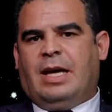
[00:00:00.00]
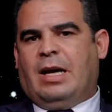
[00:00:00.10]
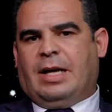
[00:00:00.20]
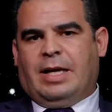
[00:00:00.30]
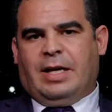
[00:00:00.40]

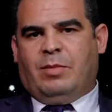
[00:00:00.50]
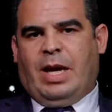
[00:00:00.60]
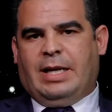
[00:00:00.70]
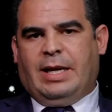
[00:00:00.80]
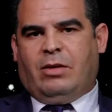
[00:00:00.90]
غير
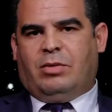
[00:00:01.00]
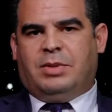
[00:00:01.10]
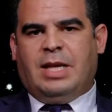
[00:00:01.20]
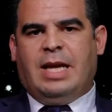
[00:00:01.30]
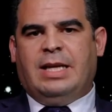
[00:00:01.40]
محلها
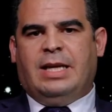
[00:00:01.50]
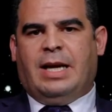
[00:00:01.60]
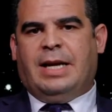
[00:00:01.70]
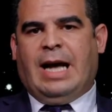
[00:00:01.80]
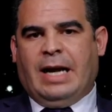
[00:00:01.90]
وبالتالي أنا